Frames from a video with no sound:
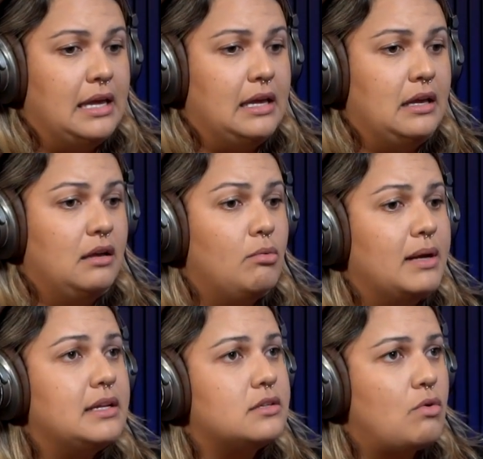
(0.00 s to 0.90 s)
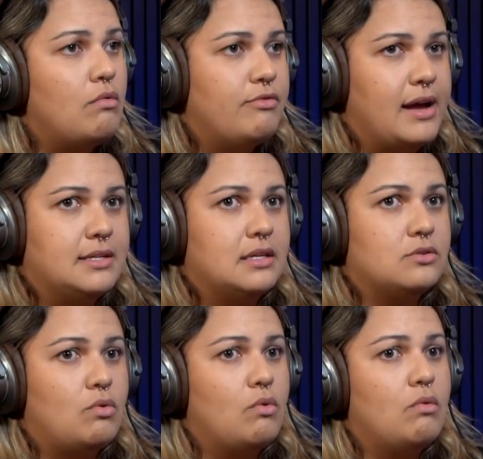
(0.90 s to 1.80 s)
E em uma das conversas
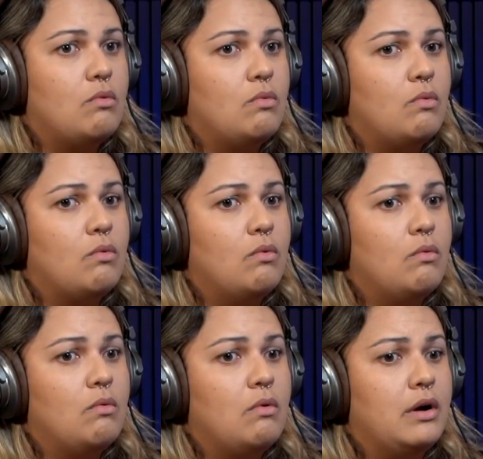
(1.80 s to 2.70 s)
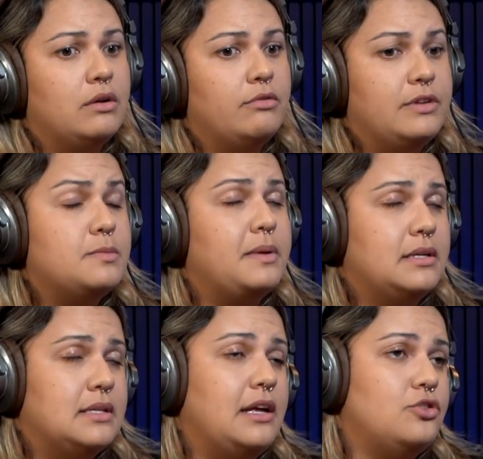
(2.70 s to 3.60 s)
com o
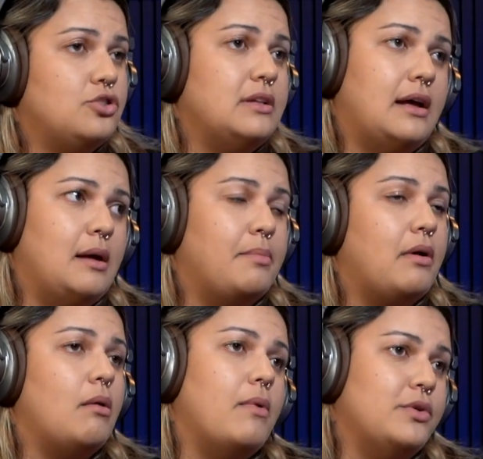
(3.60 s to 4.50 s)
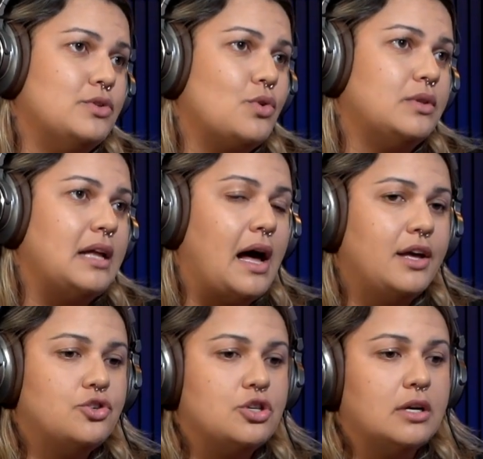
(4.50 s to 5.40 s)
vice-presidente na época, o Maurício
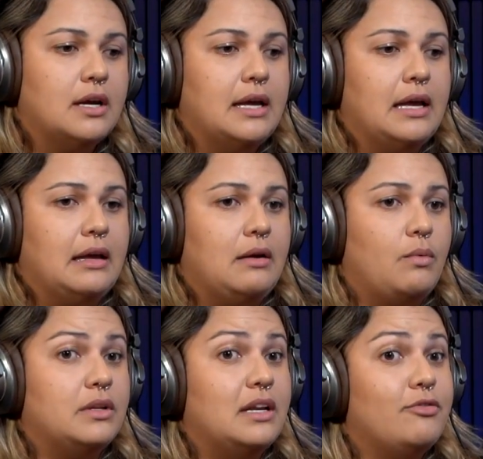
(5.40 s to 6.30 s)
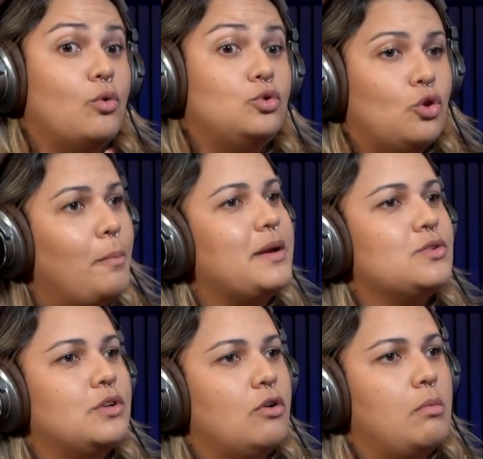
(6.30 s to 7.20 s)
Cotaiti, quando ele voltou para a
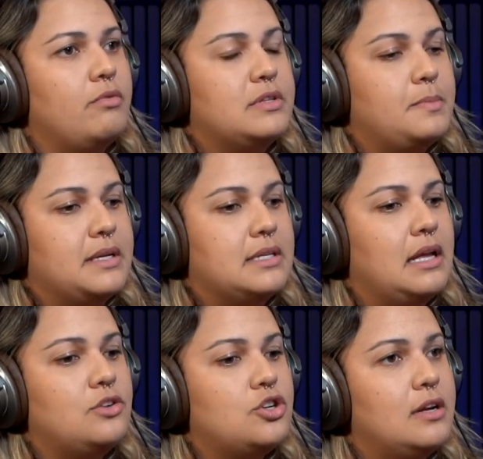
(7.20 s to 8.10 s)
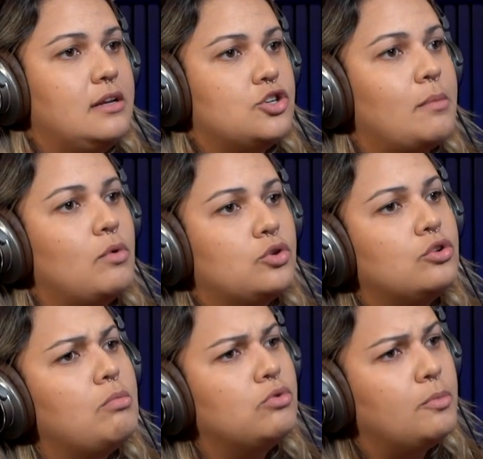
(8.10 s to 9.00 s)
Sony como vice-presidente, ele chamou todo
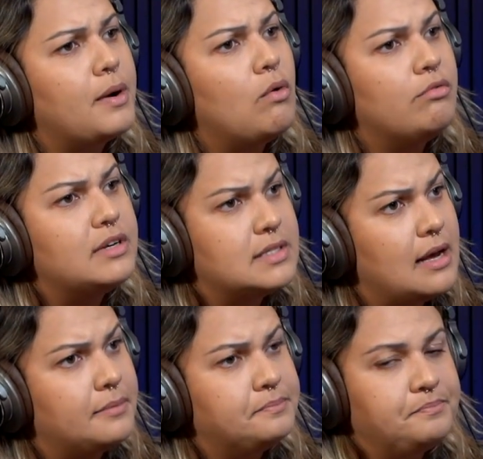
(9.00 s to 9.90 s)
mundo para conversar.